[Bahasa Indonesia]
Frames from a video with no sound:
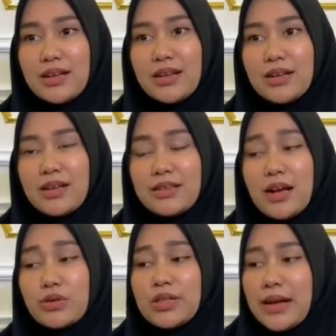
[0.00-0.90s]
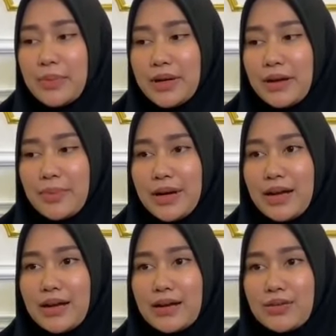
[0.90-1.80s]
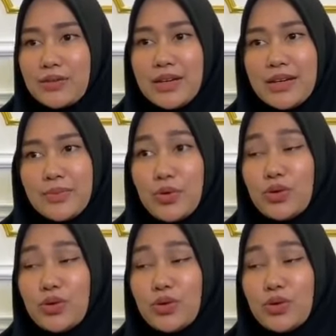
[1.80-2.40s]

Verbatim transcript: Cuma pas Riko keluar, justru